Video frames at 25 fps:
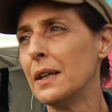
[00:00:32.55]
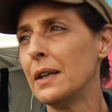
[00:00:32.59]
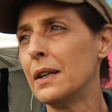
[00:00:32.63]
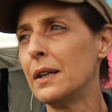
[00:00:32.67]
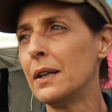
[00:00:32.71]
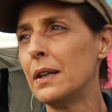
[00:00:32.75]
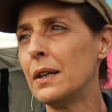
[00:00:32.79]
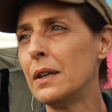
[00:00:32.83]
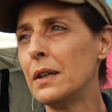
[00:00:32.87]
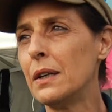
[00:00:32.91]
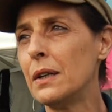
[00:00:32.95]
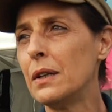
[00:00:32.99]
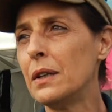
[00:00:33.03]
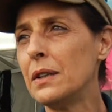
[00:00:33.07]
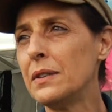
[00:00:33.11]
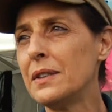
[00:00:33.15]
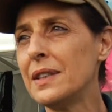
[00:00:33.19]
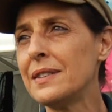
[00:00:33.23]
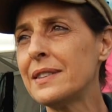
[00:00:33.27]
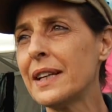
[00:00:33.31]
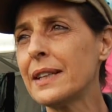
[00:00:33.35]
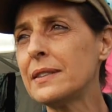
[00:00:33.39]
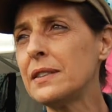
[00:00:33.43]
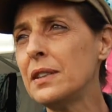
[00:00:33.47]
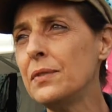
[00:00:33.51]

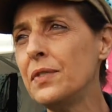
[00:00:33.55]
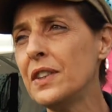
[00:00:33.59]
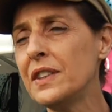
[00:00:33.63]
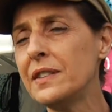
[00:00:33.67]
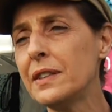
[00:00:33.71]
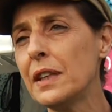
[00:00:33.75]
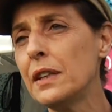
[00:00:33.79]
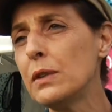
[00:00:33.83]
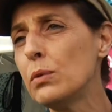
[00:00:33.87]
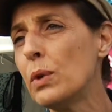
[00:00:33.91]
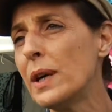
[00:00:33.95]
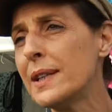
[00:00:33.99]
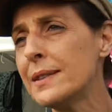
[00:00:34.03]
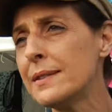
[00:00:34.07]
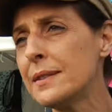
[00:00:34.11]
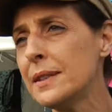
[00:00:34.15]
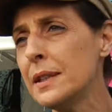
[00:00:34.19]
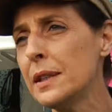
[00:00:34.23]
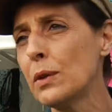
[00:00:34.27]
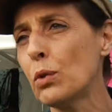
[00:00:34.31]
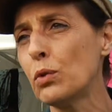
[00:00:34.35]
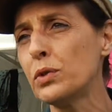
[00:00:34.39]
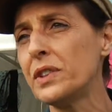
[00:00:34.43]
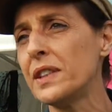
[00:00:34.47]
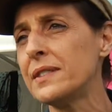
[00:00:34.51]
des activités de
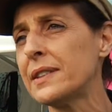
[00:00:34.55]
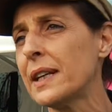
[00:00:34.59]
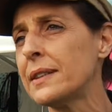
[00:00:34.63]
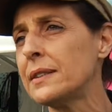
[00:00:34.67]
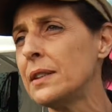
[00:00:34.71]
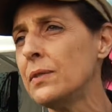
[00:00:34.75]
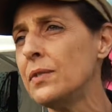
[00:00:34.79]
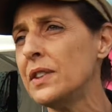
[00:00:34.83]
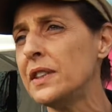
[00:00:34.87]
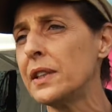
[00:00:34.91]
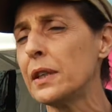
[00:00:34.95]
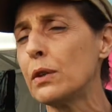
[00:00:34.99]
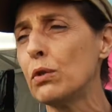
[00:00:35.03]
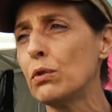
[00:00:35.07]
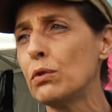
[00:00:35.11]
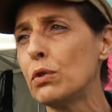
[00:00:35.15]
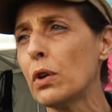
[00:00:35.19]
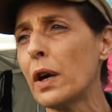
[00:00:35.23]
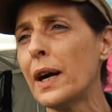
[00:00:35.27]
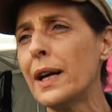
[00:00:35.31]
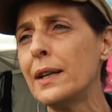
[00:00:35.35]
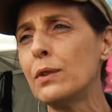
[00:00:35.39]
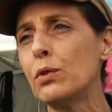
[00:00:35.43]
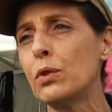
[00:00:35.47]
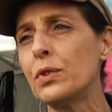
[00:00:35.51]
loisirs ou des activités
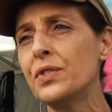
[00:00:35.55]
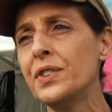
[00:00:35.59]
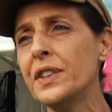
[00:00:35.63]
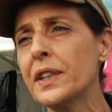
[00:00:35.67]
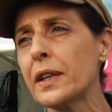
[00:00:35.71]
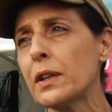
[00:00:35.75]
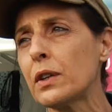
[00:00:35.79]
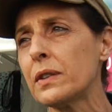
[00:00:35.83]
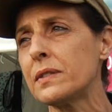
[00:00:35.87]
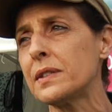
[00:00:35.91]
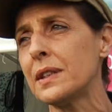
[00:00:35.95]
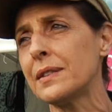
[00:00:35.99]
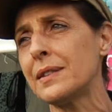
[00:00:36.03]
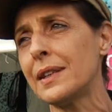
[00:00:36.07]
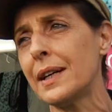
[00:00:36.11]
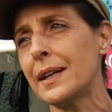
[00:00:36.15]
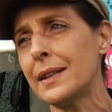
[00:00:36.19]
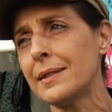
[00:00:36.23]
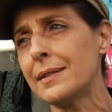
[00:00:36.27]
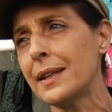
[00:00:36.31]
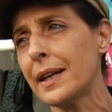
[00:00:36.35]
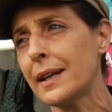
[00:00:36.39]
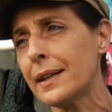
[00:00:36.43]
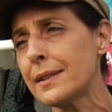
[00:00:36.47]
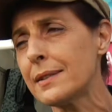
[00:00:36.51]
culturelles, de dire que c'était
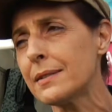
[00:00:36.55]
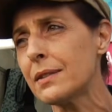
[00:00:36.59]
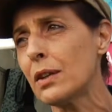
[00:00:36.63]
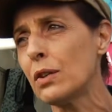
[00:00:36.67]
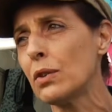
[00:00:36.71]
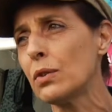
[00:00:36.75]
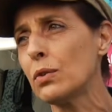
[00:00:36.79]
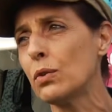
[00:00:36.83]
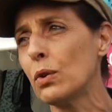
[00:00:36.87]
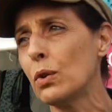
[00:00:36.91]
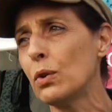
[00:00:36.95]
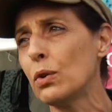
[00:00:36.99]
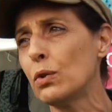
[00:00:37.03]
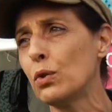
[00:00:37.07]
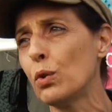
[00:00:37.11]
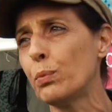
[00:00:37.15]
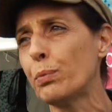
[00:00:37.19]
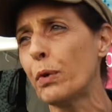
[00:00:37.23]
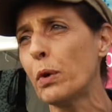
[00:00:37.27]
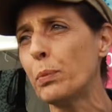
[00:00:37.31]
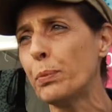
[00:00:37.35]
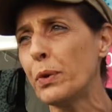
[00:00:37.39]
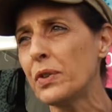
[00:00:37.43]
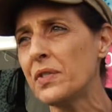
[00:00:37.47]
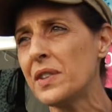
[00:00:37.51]
intéressant de,
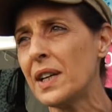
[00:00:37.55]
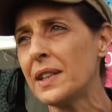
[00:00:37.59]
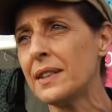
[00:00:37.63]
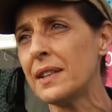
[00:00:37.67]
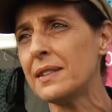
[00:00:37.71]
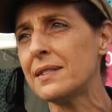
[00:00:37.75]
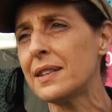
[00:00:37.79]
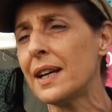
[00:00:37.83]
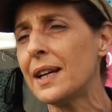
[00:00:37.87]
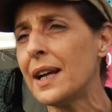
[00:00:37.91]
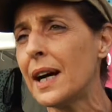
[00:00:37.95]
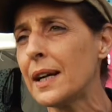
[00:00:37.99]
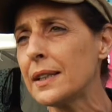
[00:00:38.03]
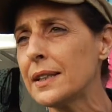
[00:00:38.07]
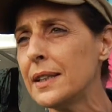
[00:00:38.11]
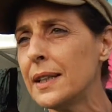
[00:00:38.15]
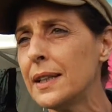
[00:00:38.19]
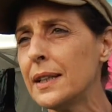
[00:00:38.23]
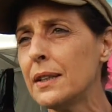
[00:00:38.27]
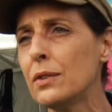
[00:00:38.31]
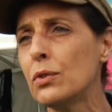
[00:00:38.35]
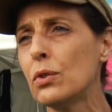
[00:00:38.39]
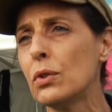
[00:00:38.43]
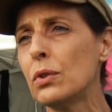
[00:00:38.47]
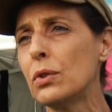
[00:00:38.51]
proposer à des
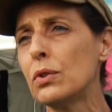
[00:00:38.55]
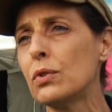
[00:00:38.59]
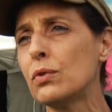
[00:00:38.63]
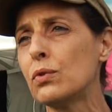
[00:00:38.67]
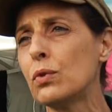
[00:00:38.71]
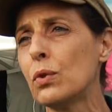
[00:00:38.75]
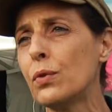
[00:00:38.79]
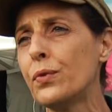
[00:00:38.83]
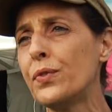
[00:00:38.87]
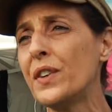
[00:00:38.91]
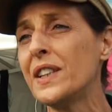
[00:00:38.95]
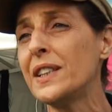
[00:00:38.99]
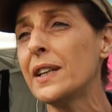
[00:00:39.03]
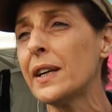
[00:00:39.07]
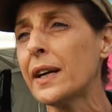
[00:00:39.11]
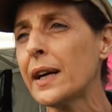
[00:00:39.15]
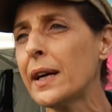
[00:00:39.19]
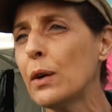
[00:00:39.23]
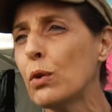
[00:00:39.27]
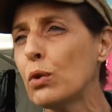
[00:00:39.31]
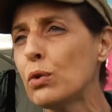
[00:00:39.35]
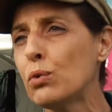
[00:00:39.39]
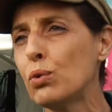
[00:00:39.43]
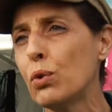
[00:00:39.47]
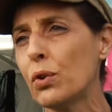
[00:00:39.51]
salariés de se
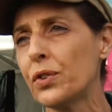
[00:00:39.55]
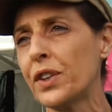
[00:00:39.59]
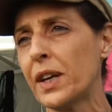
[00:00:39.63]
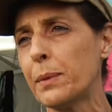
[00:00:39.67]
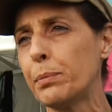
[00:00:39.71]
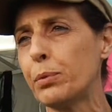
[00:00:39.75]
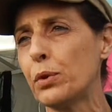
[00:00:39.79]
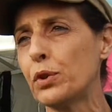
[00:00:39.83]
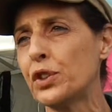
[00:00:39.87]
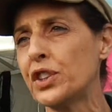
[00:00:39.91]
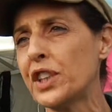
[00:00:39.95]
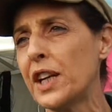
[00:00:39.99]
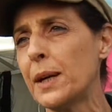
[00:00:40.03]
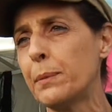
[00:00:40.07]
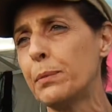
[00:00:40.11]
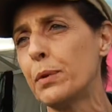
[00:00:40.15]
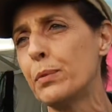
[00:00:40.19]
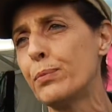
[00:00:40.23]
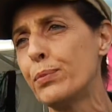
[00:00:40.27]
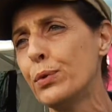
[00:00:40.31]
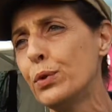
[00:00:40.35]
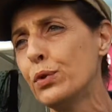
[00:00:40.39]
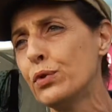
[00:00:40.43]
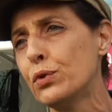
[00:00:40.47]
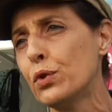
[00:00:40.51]
fédérer autour d'un projet un peu
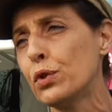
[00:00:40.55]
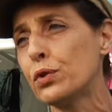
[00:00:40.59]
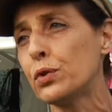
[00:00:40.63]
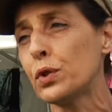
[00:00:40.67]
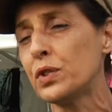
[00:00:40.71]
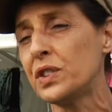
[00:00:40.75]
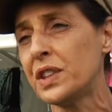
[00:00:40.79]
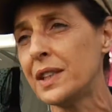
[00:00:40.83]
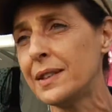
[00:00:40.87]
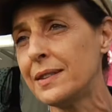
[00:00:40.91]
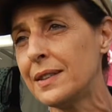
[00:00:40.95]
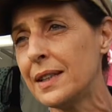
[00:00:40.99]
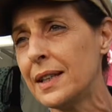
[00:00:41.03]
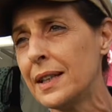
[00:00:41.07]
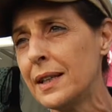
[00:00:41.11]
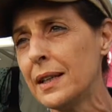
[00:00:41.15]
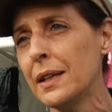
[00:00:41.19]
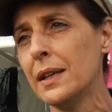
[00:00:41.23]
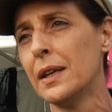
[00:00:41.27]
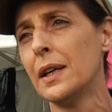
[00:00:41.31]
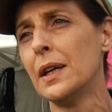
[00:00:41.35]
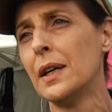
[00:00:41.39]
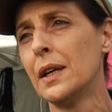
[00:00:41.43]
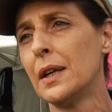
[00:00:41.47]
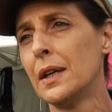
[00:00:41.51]
plus de société,
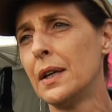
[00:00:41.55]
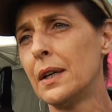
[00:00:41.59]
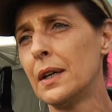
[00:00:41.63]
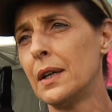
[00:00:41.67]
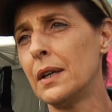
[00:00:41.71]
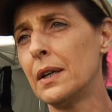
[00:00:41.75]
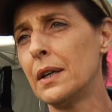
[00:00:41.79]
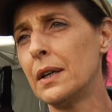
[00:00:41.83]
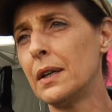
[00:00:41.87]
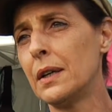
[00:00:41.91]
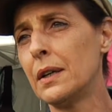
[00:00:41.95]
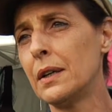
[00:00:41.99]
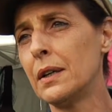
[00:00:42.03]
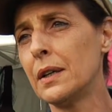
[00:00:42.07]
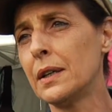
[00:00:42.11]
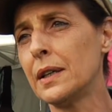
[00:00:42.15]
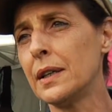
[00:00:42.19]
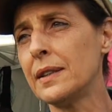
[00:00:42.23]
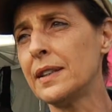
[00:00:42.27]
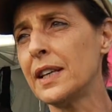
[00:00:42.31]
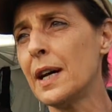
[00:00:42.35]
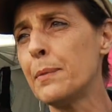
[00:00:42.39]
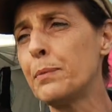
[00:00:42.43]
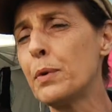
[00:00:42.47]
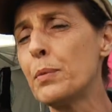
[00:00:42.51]
qui
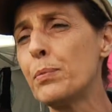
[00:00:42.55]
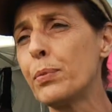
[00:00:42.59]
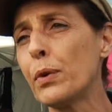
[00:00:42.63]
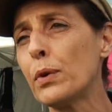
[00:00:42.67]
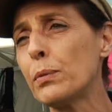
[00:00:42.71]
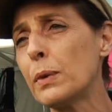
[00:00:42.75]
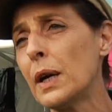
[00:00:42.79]
était un peu